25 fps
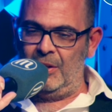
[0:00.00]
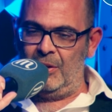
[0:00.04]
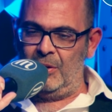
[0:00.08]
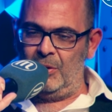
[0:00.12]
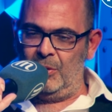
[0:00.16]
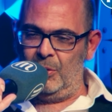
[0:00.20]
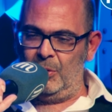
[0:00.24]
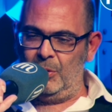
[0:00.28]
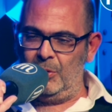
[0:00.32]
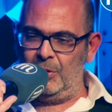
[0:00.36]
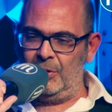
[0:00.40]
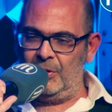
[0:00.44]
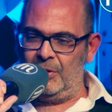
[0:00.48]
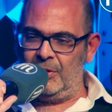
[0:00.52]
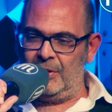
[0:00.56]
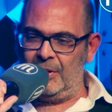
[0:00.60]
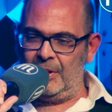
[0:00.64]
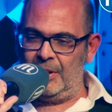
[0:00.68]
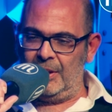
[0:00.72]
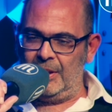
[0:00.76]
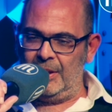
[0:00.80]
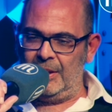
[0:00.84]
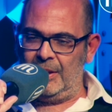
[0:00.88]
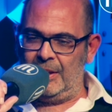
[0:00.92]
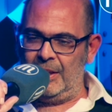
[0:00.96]
Und
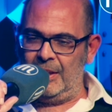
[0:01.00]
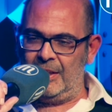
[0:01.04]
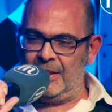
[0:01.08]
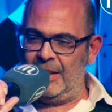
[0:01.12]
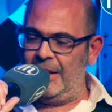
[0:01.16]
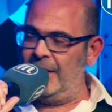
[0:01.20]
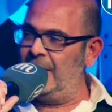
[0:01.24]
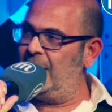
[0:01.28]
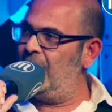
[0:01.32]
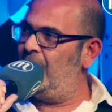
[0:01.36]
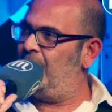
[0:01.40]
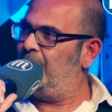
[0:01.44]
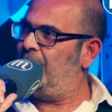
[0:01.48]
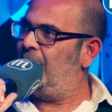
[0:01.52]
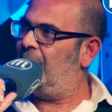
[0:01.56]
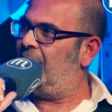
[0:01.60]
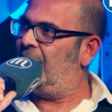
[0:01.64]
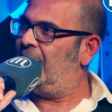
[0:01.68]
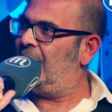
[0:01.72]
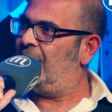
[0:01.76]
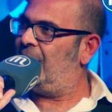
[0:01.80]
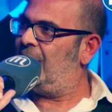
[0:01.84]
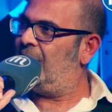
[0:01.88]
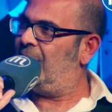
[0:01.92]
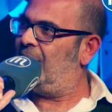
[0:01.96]
äh, die Zeit hat mir
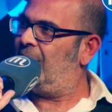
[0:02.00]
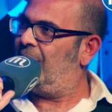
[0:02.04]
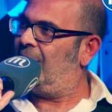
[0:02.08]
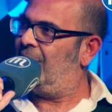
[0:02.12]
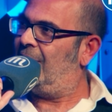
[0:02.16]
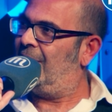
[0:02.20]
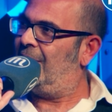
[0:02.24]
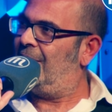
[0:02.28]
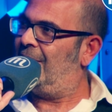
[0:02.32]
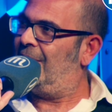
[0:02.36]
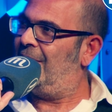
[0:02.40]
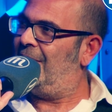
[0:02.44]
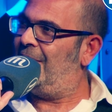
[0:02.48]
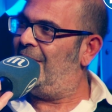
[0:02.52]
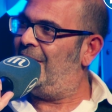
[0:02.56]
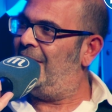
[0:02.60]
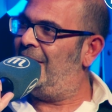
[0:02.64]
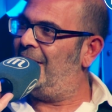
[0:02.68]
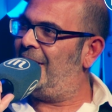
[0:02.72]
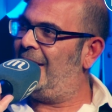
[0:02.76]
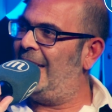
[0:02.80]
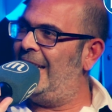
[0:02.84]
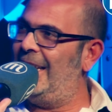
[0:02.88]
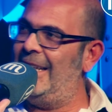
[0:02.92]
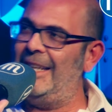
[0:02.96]
das äh,
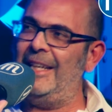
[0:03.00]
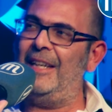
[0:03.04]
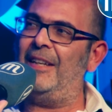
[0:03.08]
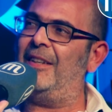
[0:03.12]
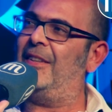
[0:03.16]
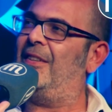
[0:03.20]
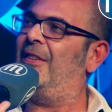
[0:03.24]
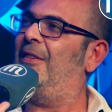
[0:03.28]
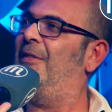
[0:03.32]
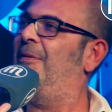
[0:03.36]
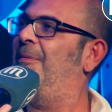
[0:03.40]
gelehrt.